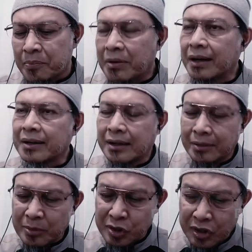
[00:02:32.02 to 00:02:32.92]
Bahkan
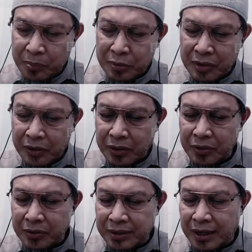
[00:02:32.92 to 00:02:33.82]
meskipun
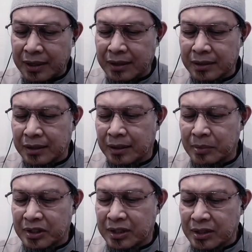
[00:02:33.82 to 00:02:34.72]
Allah Ta'ala telah
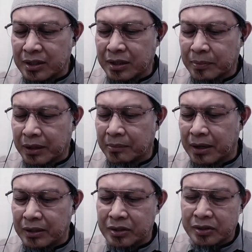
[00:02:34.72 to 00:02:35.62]
berjanji kepada
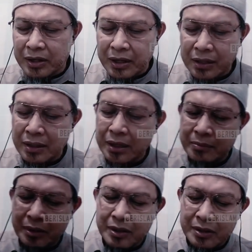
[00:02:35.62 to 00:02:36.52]
Bani Israel
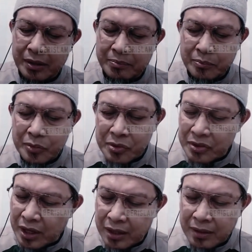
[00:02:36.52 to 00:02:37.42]
dalam kitab
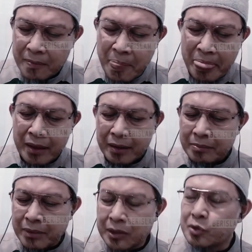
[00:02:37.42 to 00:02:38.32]
Musa,
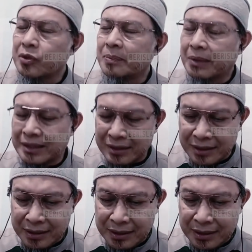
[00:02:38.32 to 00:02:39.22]
maka sudah
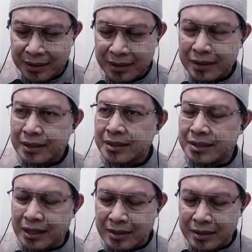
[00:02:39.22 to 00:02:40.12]
pasti
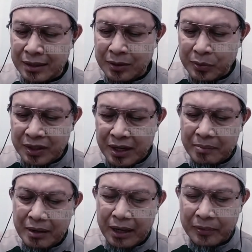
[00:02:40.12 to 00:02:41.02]
janji itu
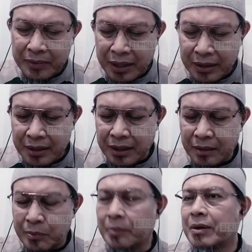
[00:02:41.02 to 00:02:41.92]
tidak berlaku lagi
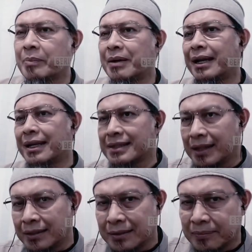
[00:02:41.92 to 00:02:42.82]
dengan beberapa
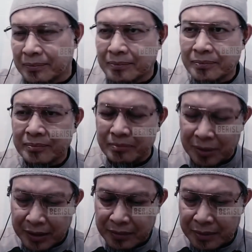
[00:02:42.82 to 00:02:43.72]
alasan.
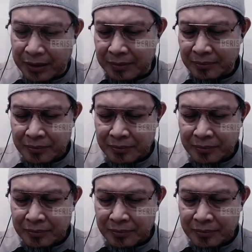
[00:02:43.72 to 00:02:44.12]
Pertama,